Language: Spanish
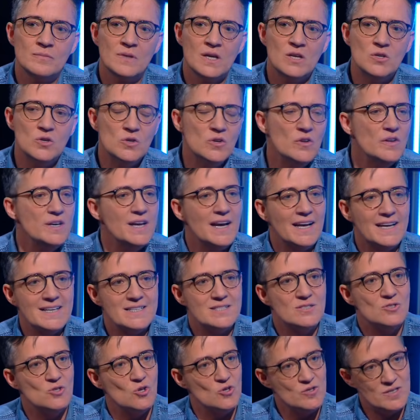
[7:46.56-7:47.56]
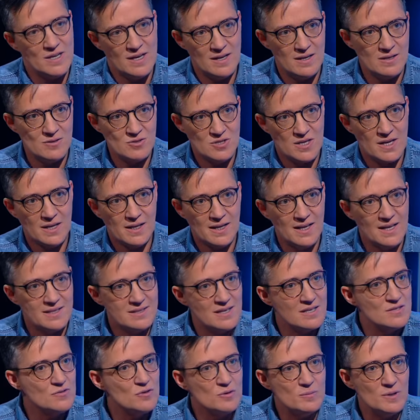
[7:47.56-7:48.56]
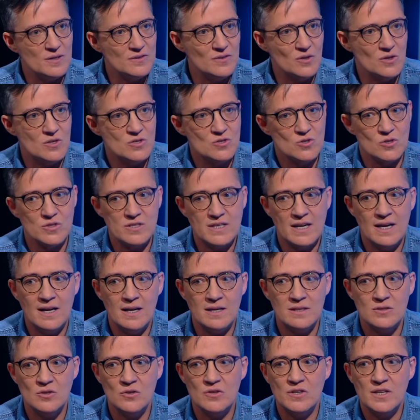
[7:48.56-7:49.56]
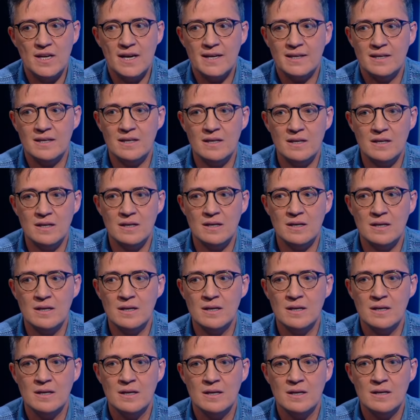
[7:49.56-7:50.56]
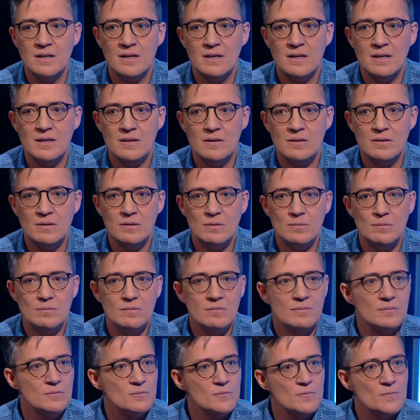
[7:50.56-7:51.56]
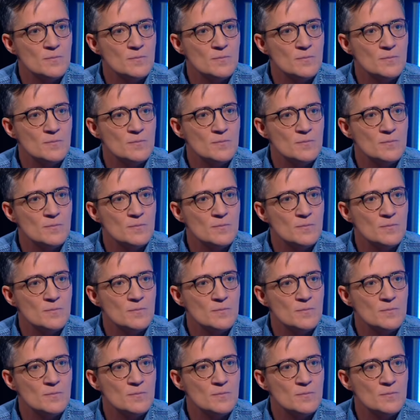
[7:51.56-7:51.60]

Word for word: yo no diría que es total, o sea, que la transformación es total. Yo diría que o eh, más